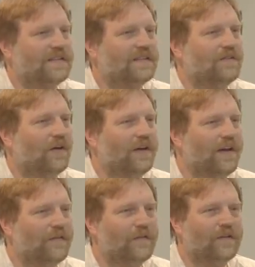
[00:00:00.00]
dich neu
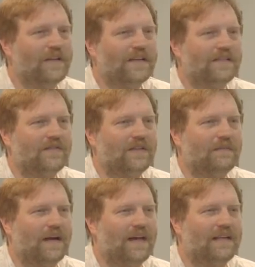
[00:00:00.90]
erfüllen lässt von
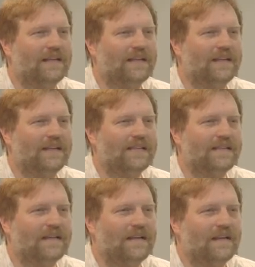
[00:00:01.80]
dem Heiligen Geist,